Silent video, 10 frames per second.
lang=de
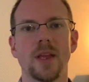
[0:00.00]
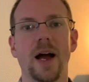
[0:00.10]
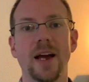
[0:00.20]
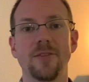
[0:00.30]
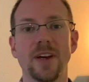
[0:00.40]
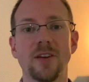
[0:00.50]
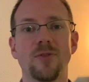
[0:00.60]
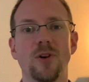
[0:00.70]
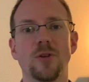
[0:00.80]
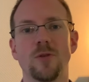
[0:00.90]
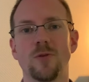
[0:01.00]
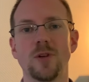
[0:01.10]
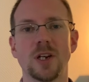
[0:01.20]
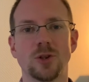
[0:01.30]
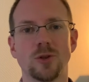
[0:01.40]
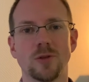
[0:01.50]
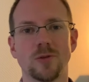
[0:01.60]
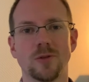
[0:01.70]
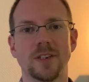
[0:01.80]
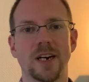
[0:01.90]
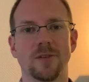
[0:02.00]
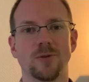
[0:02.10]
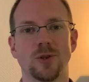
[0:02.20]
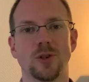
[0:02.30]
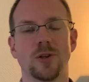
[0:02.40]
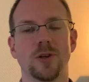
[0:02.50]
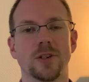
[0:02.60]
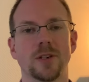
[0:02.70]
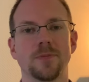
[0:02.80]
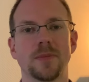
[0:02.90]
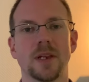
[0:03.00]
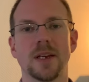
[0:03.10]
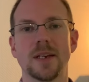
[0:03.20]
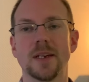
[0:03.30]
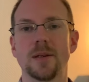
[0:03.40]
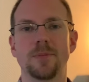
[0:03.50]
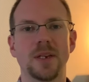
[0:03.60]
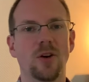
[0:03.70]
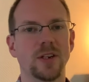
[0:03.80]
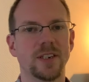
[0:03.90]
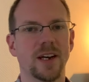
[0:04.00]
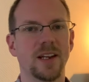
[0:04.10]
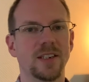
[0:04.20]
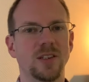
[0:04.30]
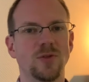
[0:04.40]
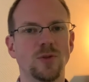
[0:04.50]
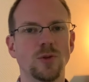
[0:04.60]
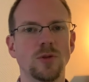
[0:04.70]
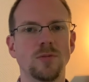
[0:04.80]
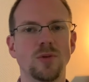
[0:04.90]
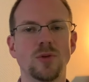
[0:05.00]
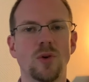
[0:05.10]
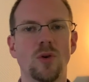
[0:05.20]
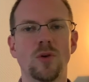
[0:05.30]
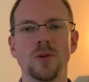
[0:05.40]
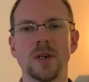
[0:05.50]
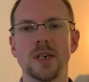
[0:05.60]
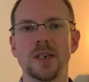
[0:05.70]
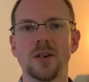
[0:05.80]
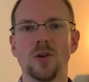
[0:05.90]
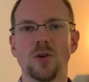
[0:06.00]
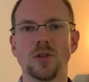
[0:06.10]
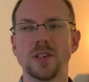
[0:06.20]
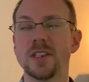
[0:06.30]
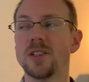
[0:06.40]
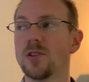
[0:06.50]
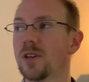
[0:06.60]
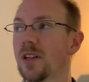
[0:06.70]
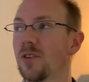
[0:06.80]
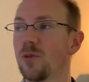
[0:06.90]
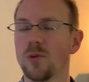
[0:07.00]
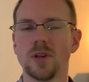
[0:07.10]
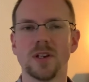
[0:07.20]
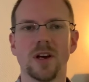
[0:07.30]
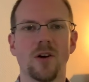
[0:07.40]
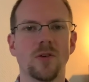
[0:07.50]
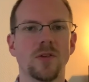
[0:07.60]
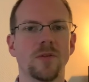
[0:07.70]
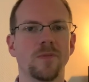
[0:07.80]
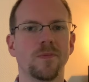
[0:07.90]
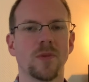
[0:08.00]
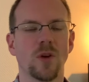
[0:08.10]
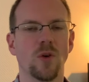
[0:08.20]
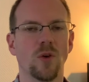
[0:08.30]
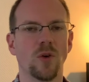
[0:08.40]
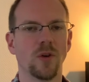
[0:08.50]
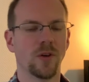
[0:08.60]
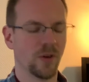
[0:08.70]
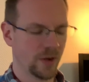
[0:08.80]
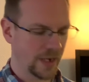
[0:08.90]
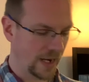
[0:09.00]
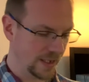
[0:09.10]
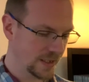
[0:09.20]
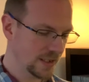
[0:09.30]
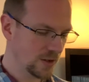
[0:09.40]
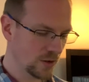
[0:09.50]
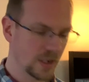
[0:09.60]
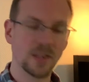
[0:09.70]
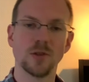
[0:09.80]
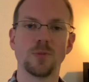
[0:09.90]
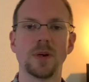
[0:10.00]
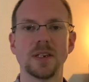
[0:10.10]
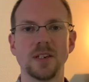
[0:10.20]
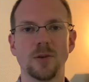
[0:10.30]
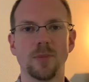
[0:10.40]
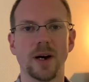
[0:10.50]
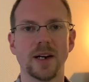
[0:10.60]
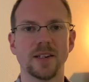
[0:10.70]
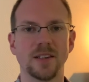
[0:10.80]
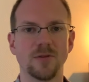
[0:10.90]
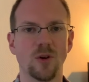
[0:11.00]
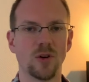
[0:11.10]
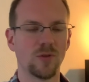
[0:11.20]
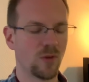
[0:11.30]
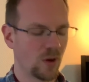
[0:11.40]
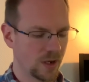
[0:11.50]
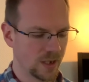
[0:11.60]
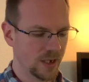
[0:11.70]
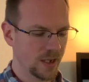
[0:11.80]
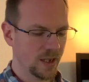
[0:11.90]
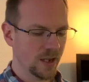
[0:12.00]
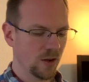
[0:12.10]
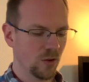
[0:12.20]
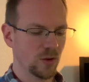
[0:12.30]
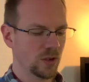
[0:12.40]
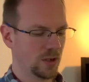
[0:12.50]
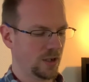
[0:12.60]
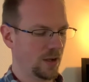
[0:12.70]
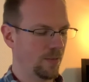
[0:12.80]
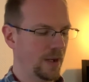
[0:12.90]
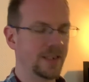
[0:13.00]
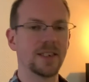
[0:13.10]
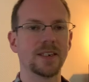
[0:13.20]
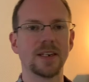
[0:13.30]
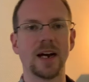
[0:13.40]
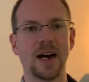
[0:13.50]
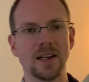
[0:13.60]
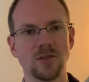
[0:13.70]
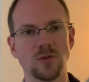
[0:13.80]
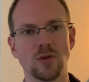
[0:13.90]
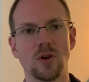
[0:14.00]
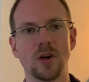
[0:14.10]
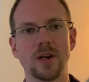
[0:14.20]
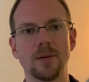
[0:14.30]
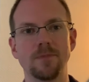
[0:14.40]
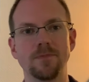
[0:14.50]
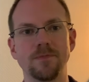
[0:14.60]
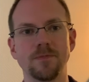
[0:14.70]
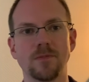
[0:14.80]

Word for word: Einen wertvollen und wunderschönen guten Tag wünsche ich euch. Bin heute relativ früh im Büro und ist noch ganz dunkel draußen und ja, ich sitze noch ganz entspannt hier und bereite die Woche vor und äh, blättere gerade so noch im